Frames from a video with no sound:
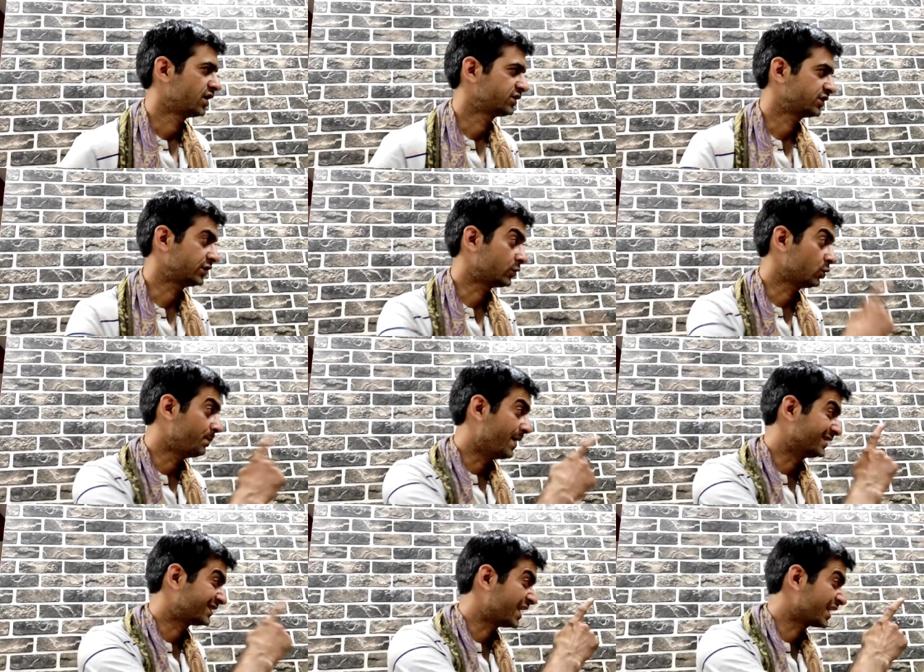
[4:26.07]
आपसे तू तो
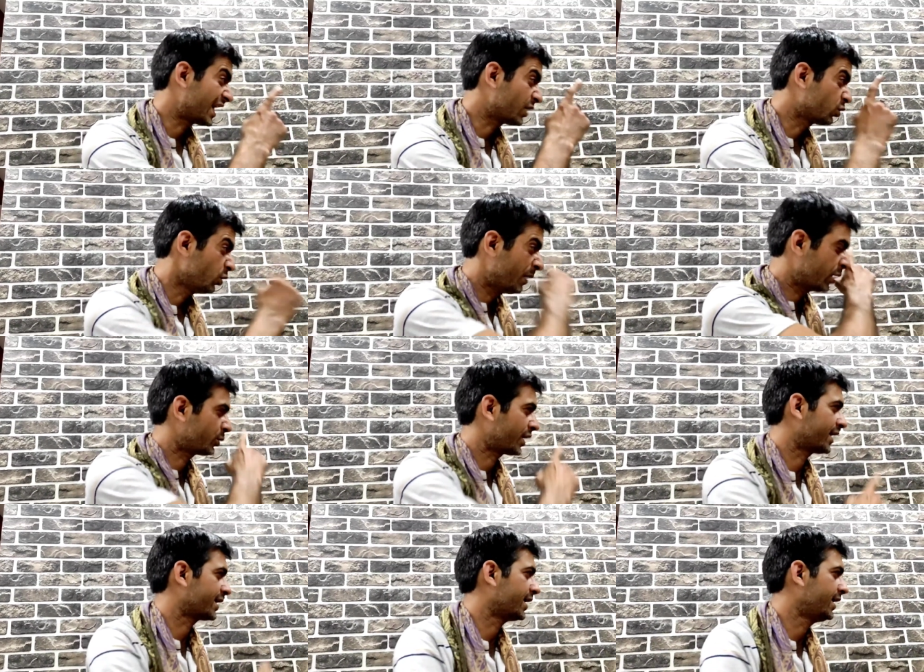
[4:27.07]
भैंसा का गोबर
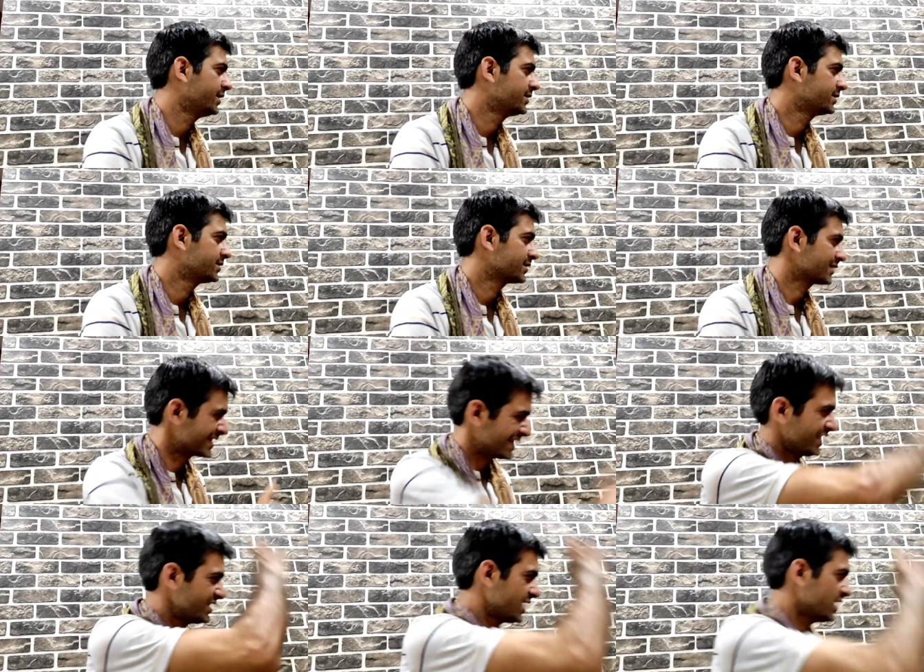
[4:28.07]
उठाएगा घर